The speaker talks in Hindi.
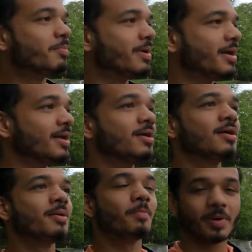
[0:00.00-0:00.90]
मैं
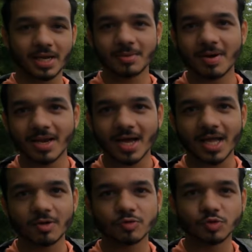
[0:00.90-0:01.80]
पहली बार
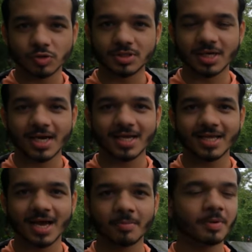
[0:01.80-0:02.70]
आया हूँ जो जगह
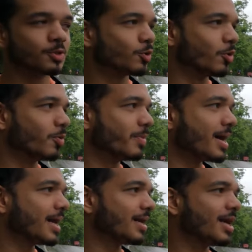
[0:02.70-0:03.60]
है यहाँ पे तो मैं
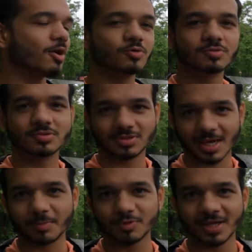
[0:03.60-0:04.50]
आ गया हूँ
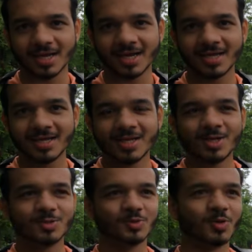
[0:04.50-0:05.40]
सापुतारा
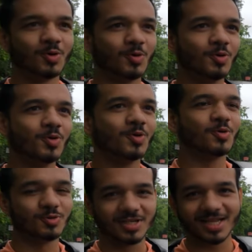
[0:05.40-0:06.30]
जो
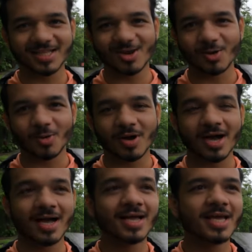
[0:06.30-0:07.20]
गुजरात के लोगों
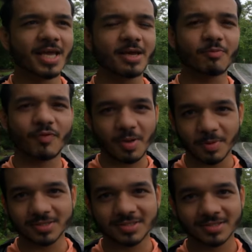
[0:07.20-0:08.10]
का एक
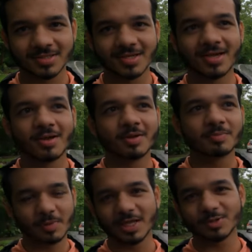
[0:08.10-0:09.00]
फेमस
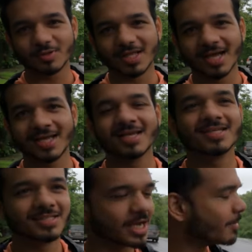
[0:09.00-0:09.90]
प्लेस होता है
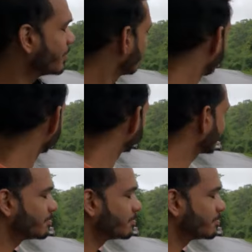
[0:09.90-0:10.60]
जहाँ पे बस